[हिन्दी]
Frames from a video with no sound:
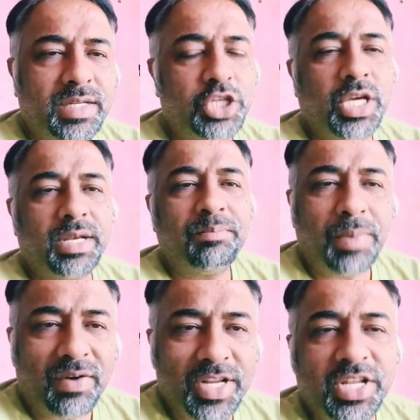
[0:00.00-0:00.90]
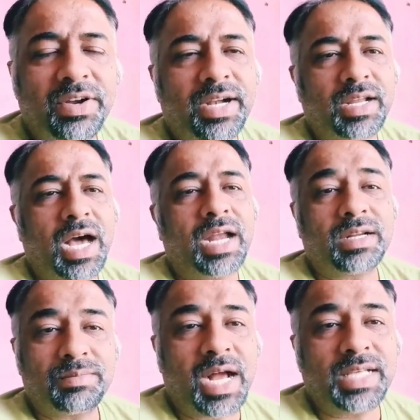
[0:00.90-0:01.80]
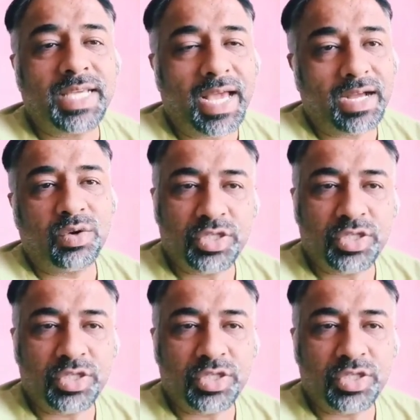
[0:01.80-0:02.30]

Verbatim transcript: किचन पावर जनरेटर कार कहाँ से आएगा